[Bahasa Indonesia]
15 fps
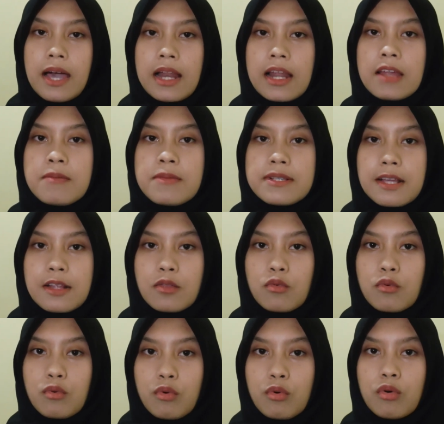Kalian bisa
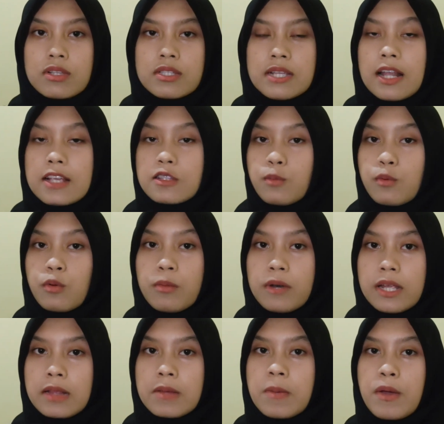tunggu setelah 10
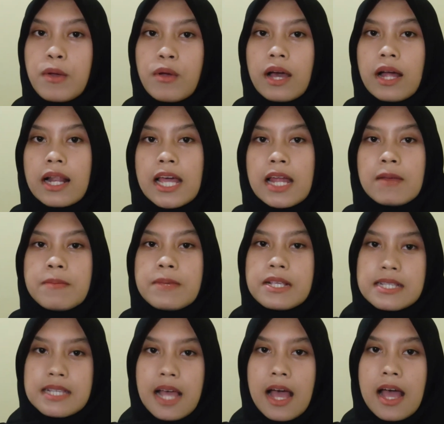menit baru kalian
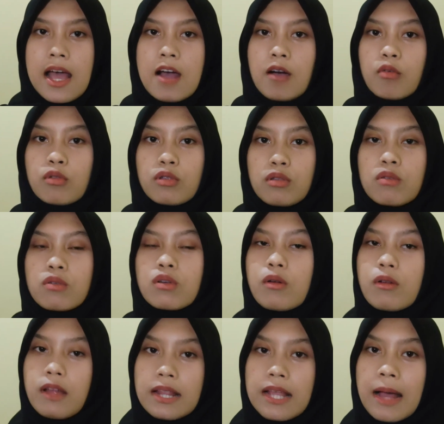bisa untuk
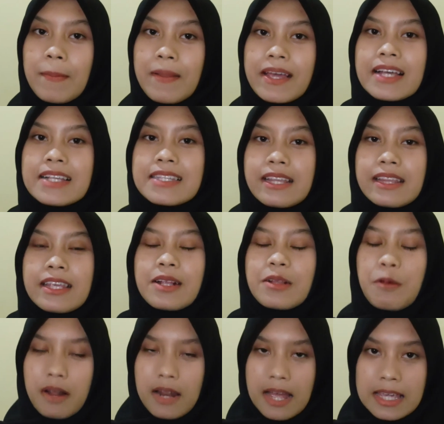download aplikasi
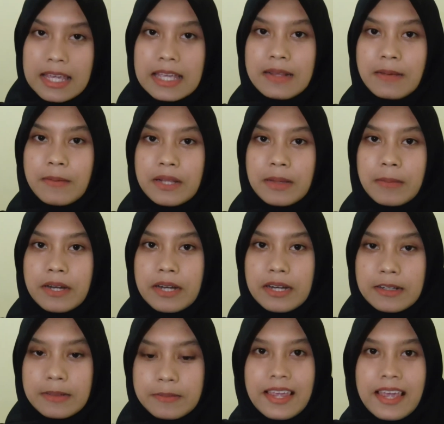TikTok lagi teman-teman.
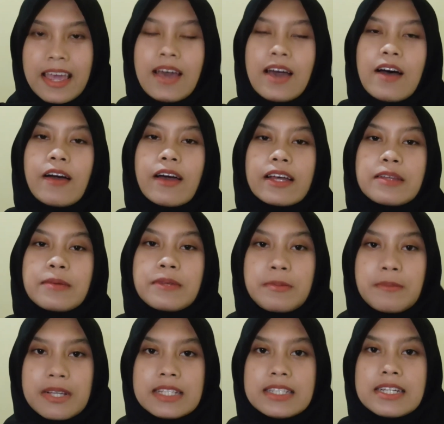Oke
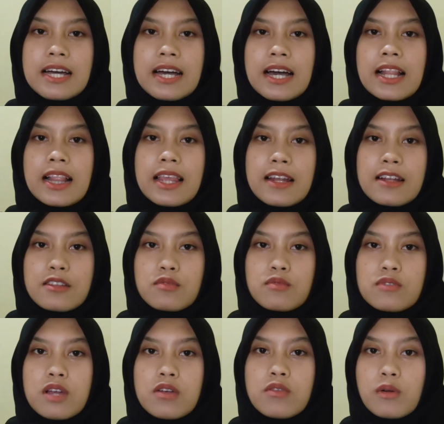teman-teman, jika kalian
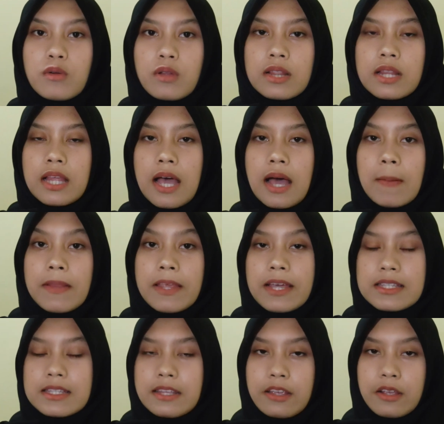sudah download
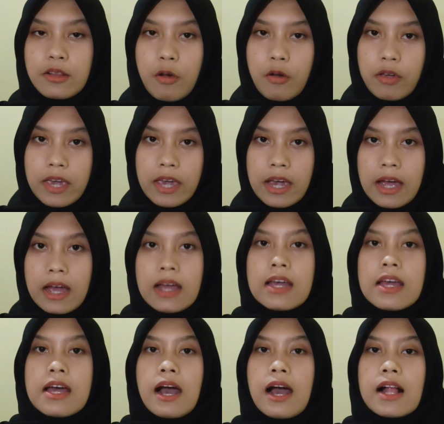aplikasi TikToknya,
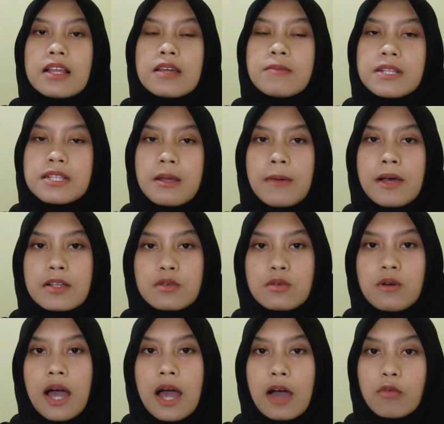kalian bisa
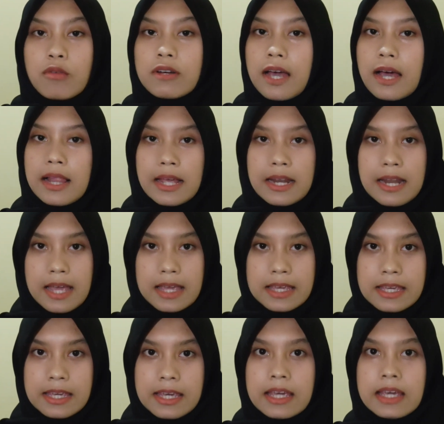masuk akun kalian
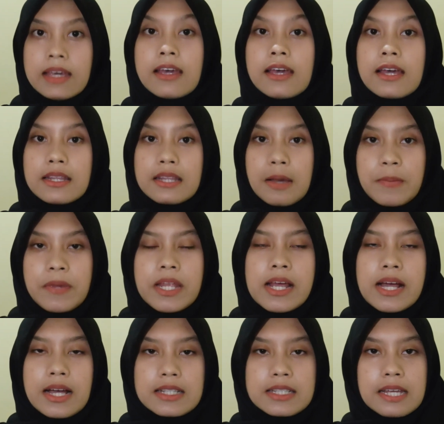lagi, tapi
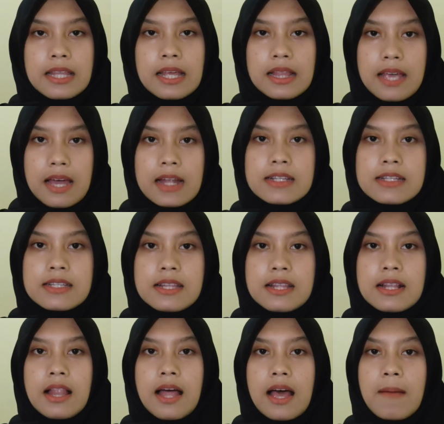dengan catatan
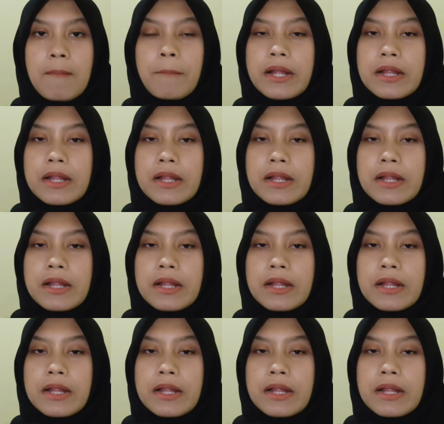setelah